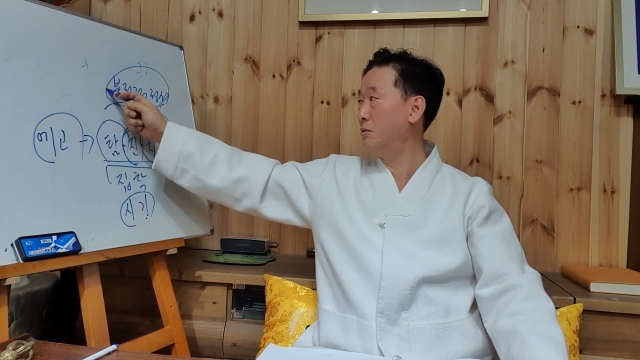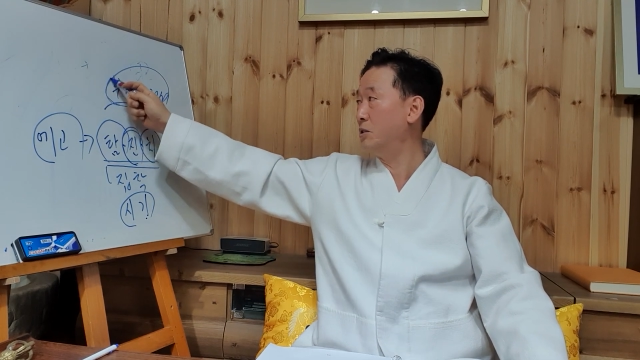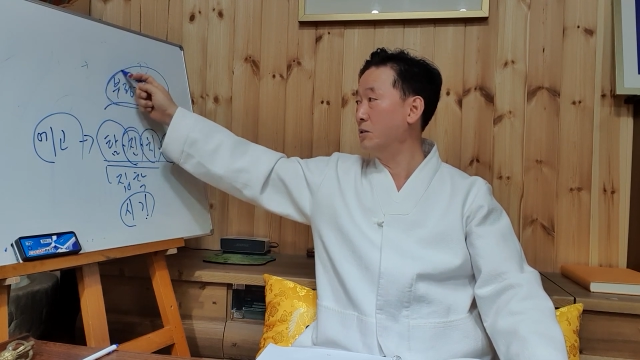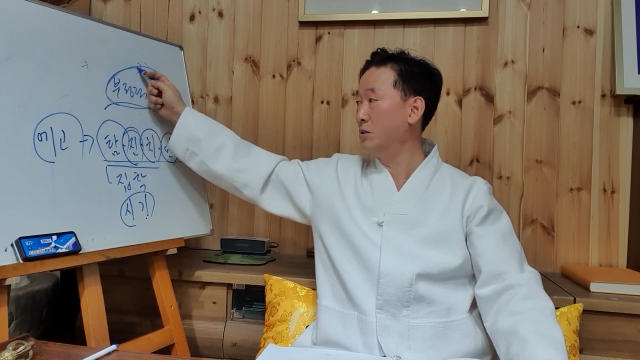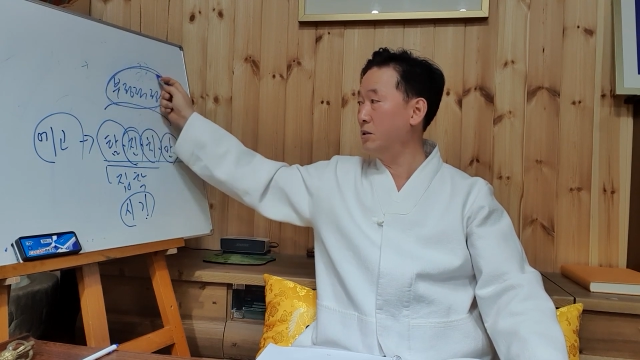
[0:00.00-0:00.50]

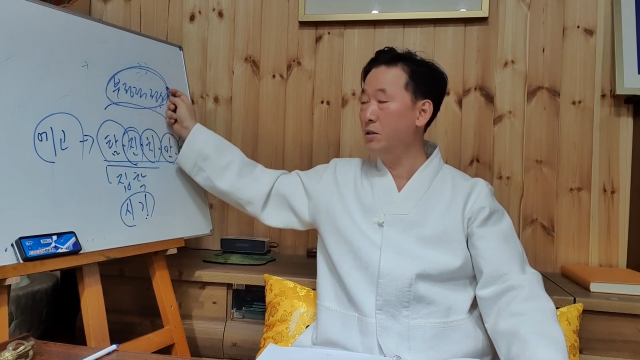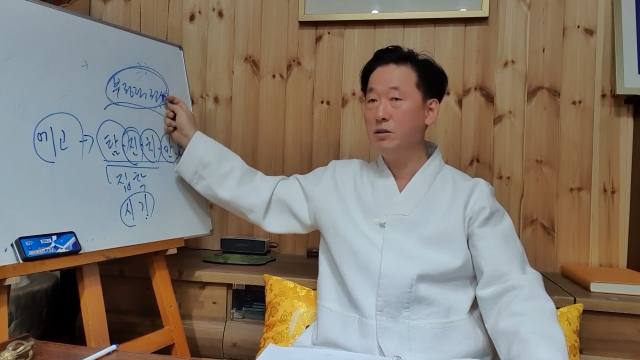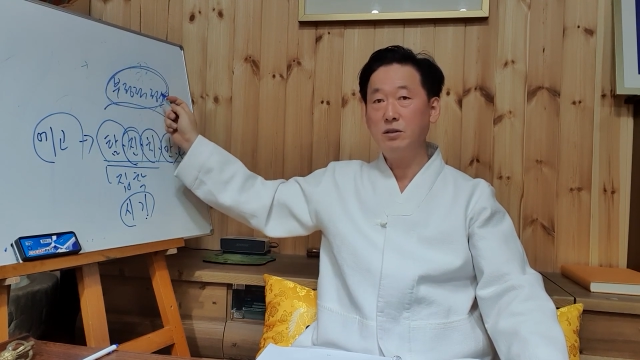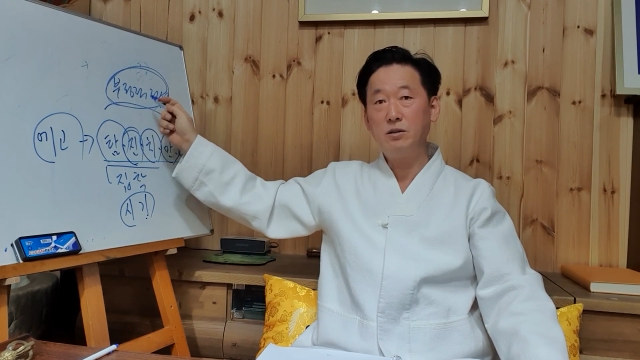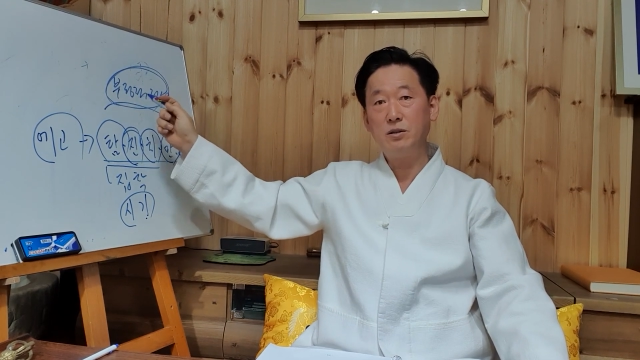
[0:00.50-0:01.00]

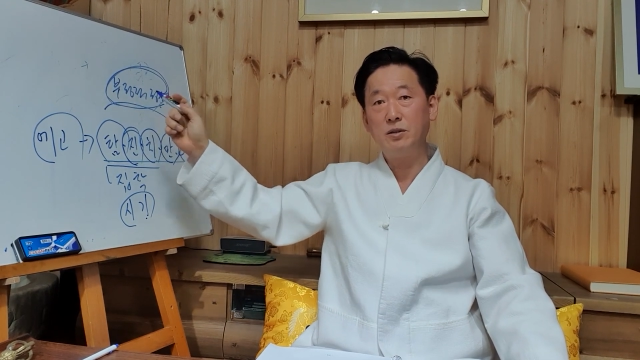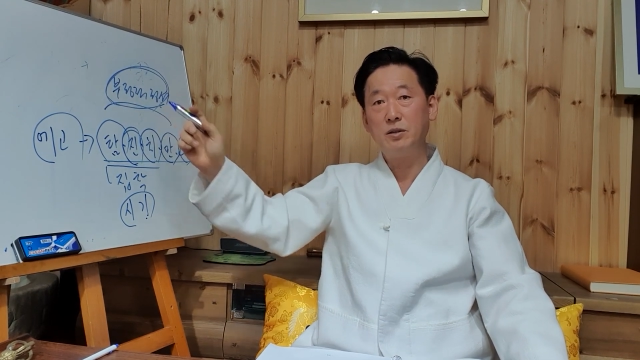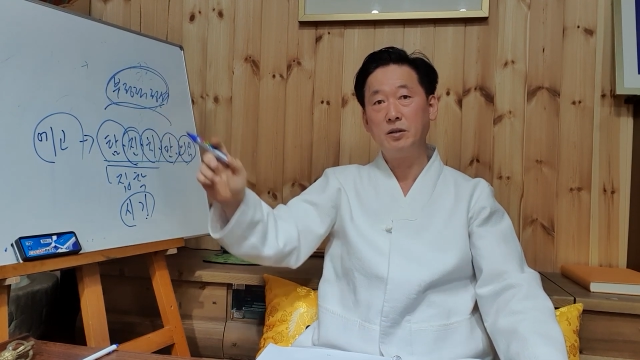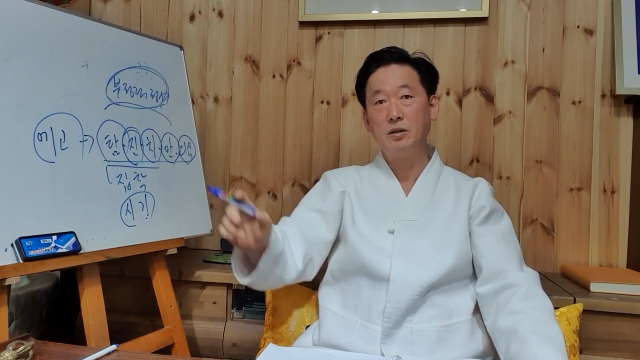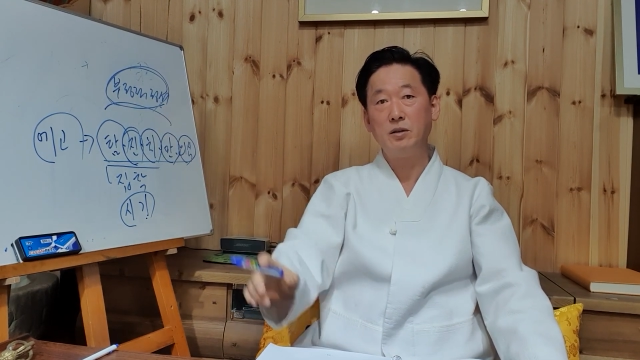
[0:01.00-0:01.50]
정서,
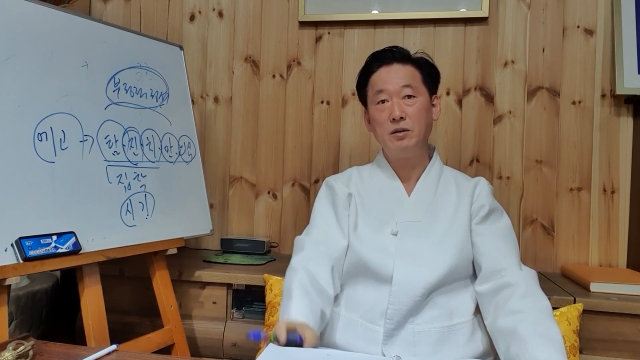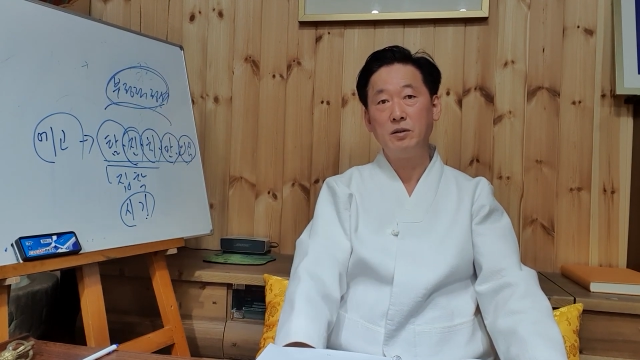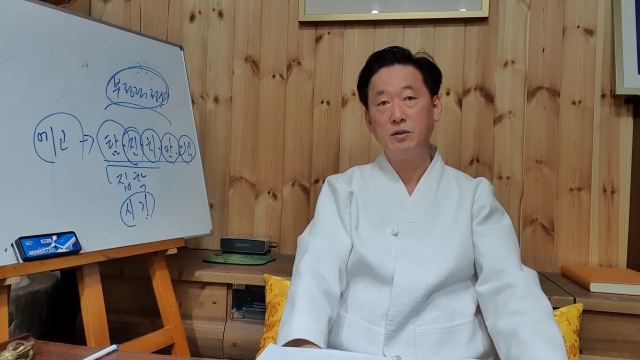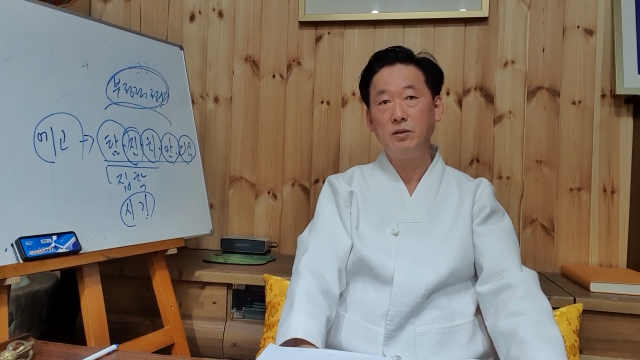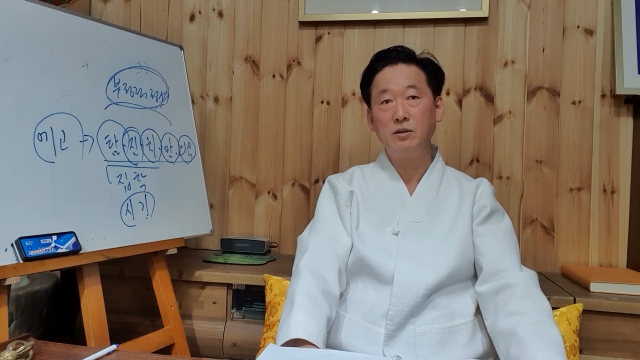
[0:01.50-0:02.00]

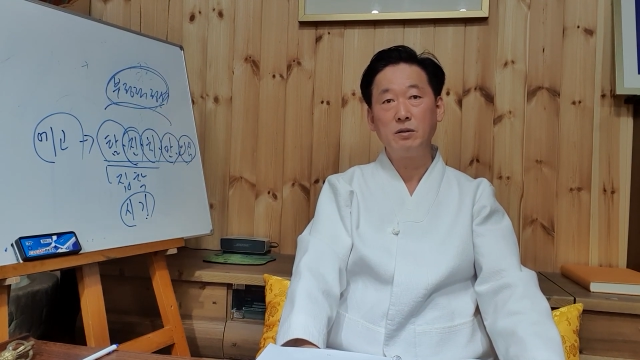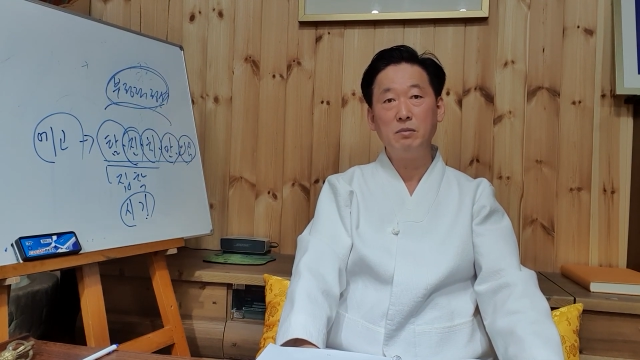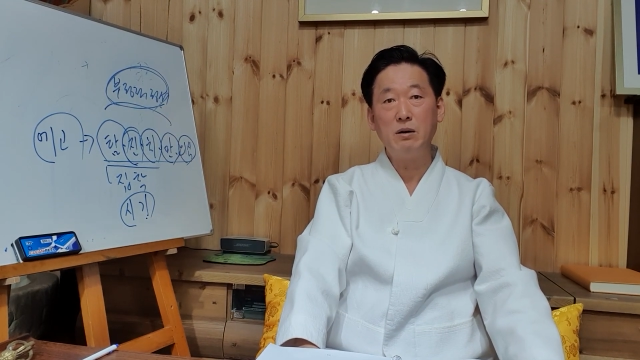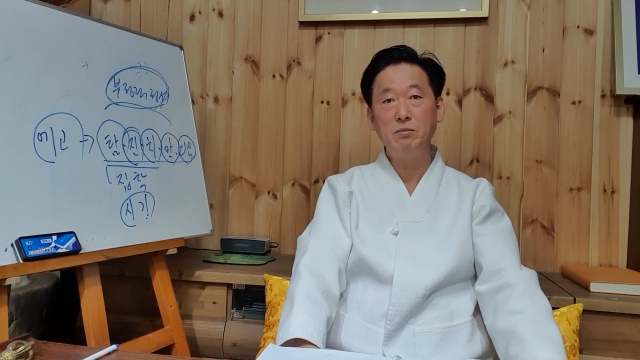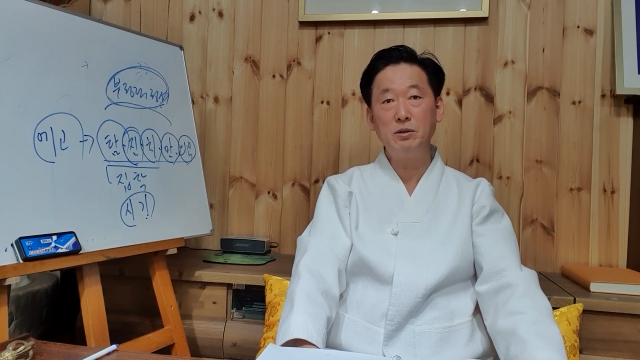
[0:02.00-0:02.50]
이게
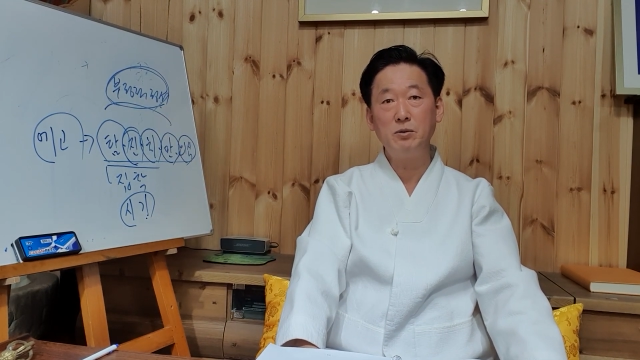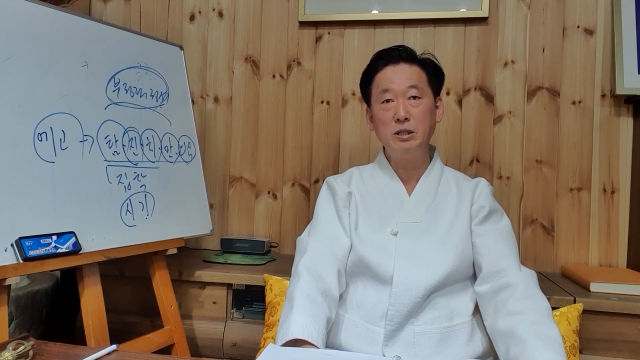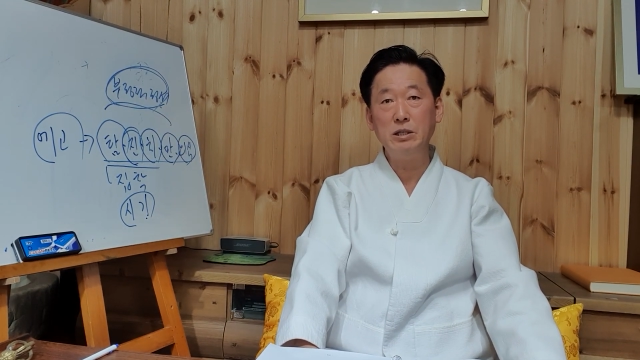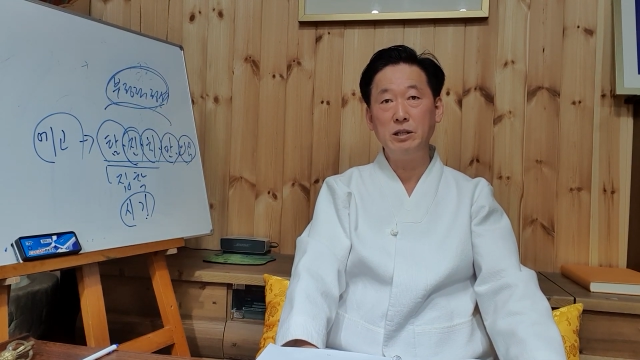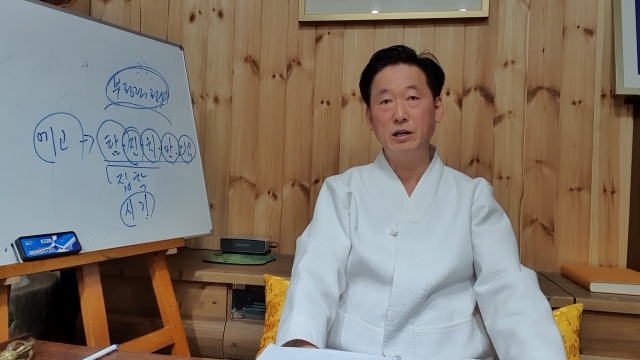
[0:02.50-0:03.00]
만병의
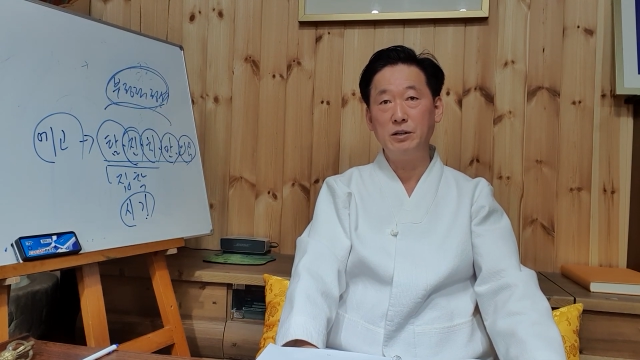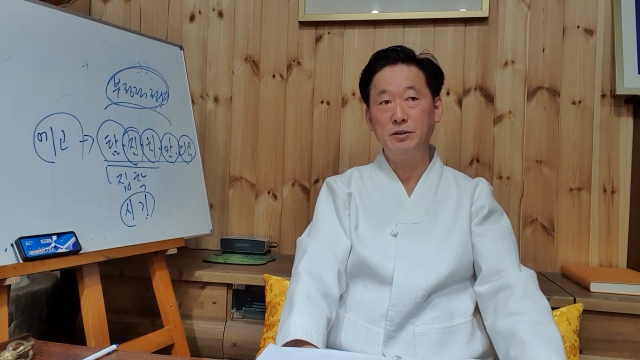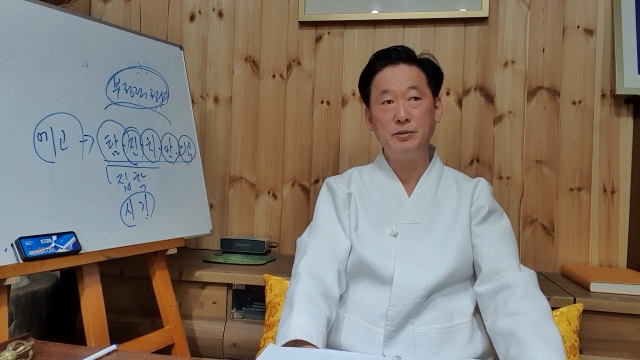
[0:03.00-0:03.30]
원인이다.